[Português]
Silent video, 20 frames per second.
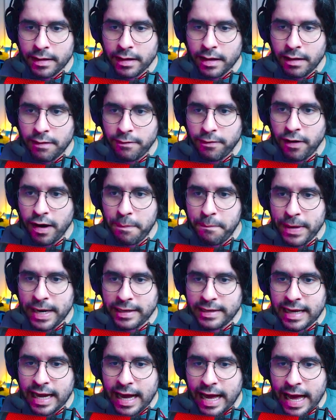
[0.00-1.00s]
Vão
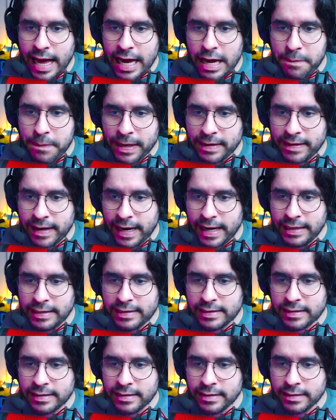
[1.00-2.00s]
apertar R pra trás,
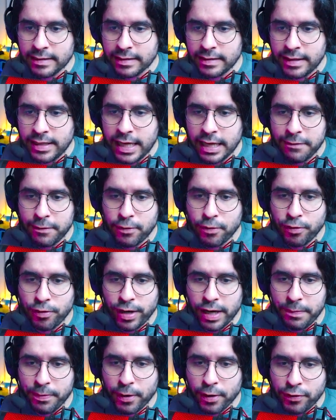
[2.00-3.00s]
e aí vão correr
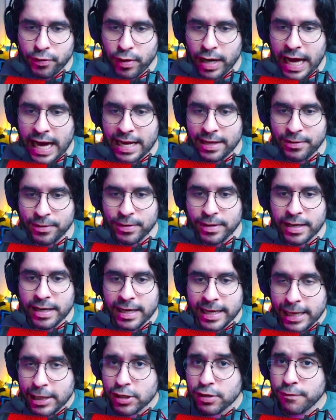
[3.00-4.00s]
pro outro lado.
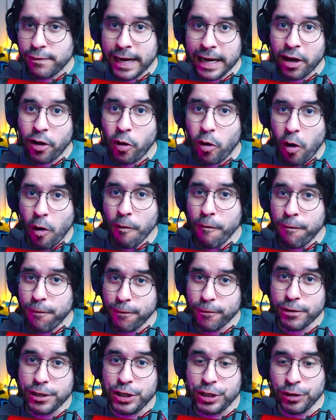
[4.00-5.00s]
Isso vai
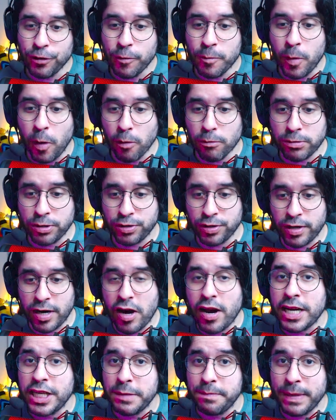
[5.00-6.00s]
confundir o monstro na hora
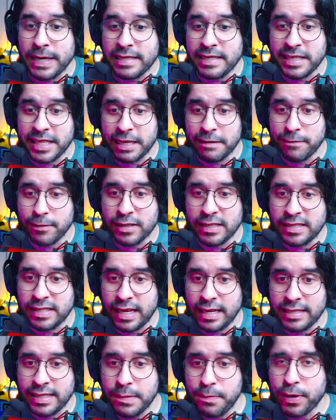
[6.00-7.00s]
de perseguir vocês,
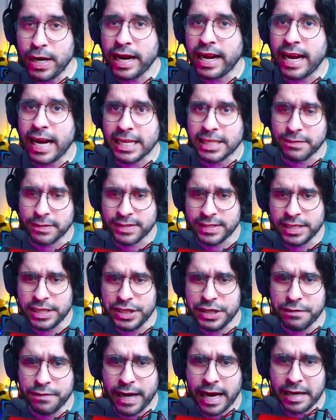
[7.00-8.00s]
se por acaso vocês
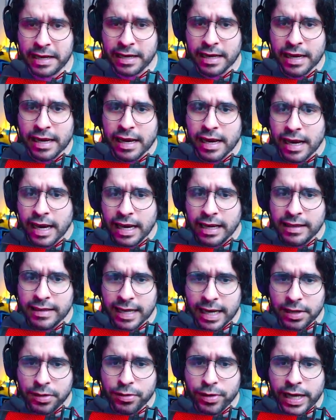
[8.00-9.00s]
estiverem
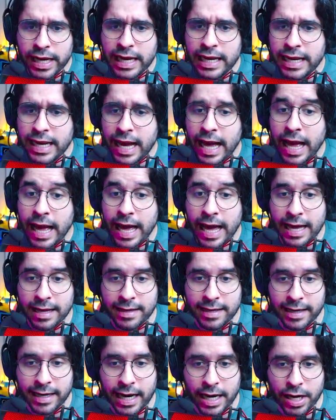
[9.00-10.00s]
andando em linha reta,
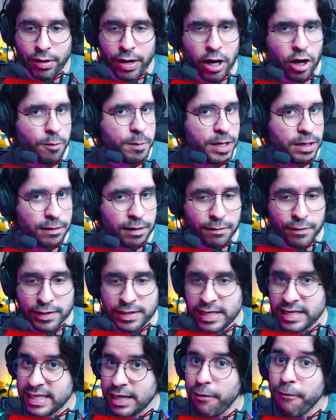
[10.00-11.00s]
cara. Eu recomendo que vocês
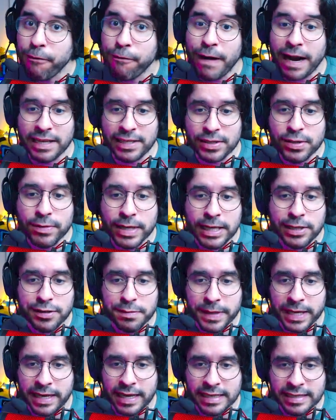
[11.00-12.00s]
não façam isso,
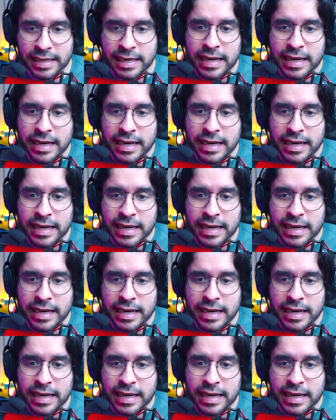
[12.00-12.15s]
beleza?